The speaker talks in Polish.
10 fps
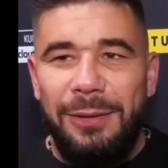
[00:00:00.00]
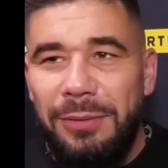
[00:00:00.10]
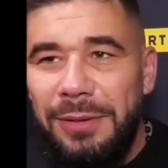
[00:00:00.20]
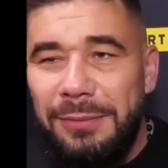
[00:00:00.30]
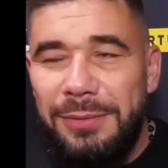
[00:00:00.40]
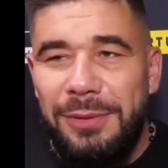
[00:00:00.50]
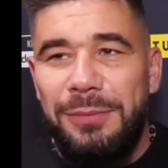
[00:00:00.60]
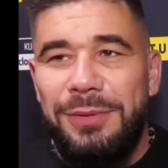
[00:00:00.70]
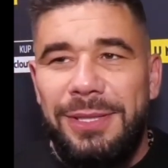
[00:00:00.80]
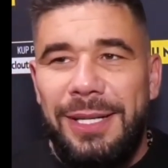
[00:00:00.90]
kurde, nie wiem czy to
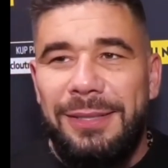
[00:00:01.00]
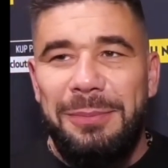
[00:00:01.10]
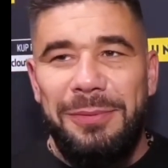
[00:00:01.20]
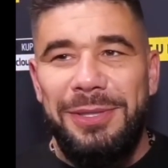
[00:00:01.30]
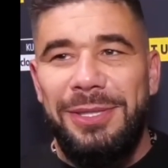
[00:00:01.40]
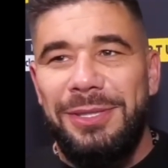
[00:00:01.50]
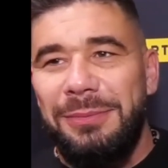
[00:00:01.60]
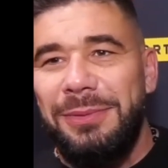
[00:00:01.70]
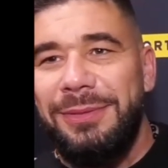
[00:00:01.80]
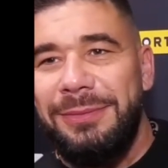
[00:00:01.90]
mówić, jak to powiedzieć,
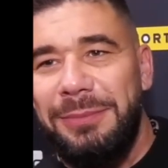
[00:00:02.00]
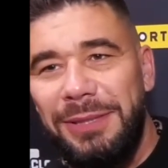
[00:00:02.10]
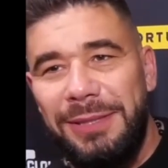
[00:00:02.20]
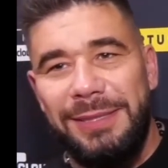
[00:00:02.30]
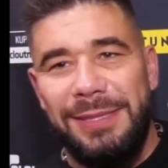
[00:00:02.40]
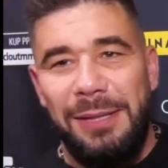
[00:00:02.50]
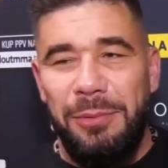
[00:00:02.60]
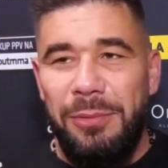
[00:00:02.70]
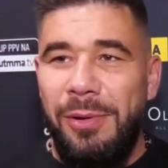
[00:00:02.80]
żeby mnie nikt nie zabił.